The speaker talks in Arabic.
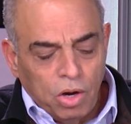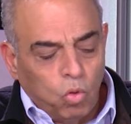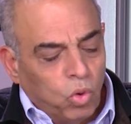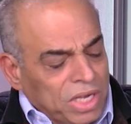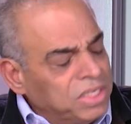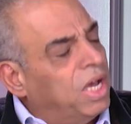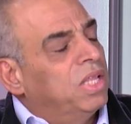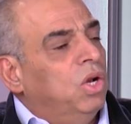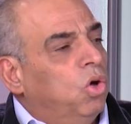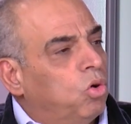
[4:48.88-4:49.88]
وليس
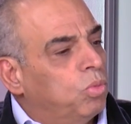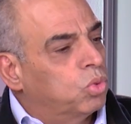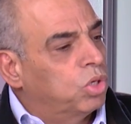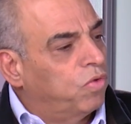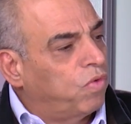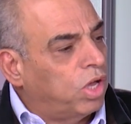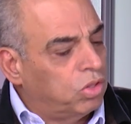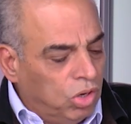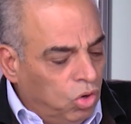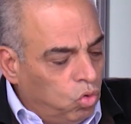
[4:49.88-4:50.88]
هذه الحكومة الأردنية
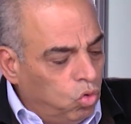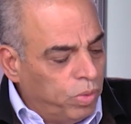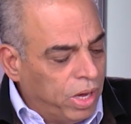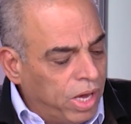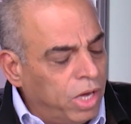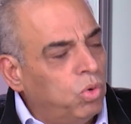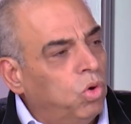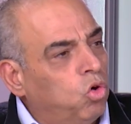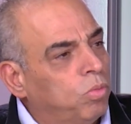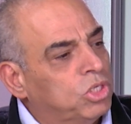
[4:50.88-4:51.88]
فقط الحكومة هاي
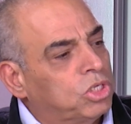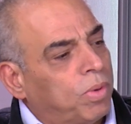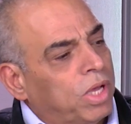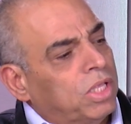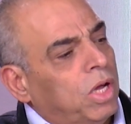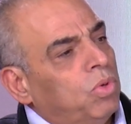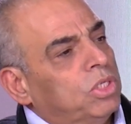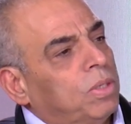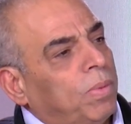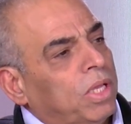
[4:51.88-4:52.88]
والحكومة اللي سبقتها واللي
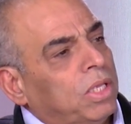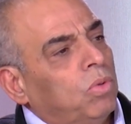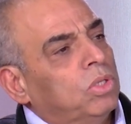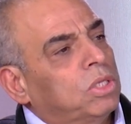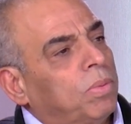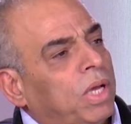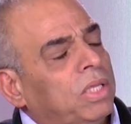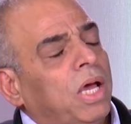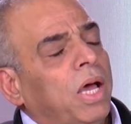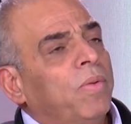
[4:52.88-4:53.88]
سبقتها واللي
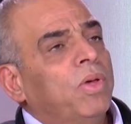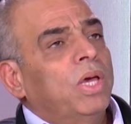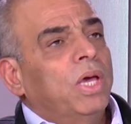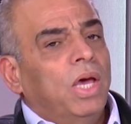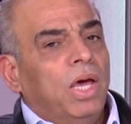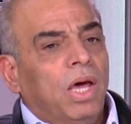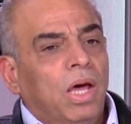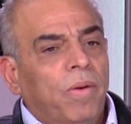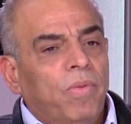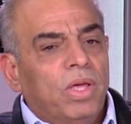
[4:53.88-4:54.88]
سبقتها
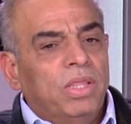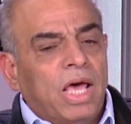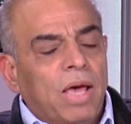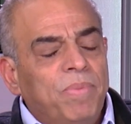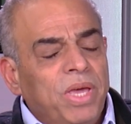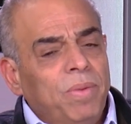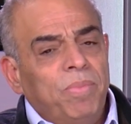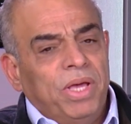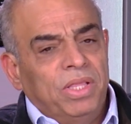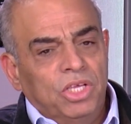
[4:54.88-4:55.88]
ذاهبين
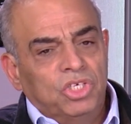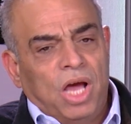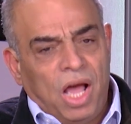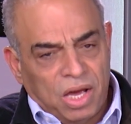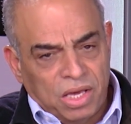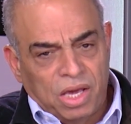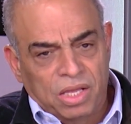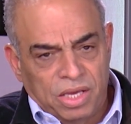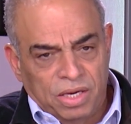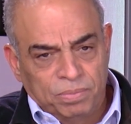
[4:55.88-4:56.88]
باتجاه
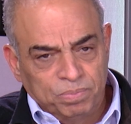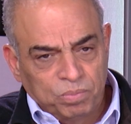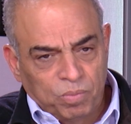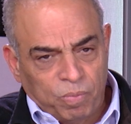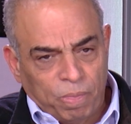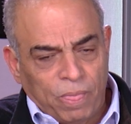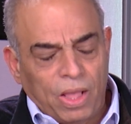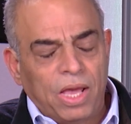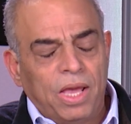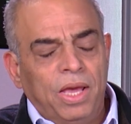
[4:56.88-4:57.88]
حقيقة
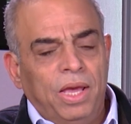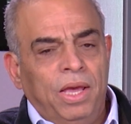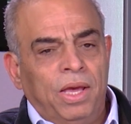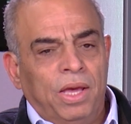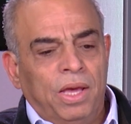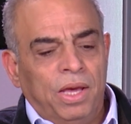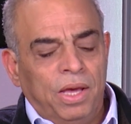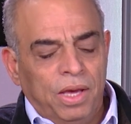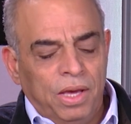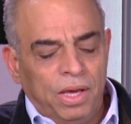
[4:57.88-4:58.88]

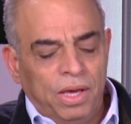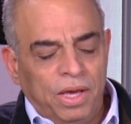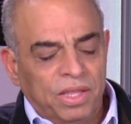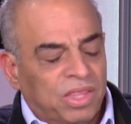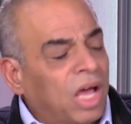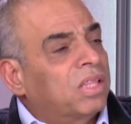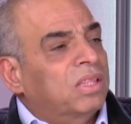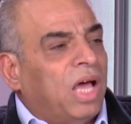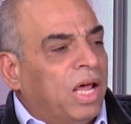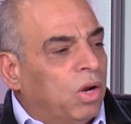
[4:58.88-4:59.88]
آه،
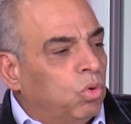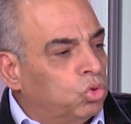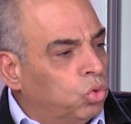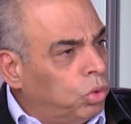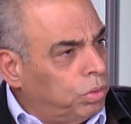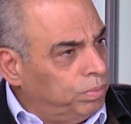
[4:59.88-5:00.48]
الضغط على الأجور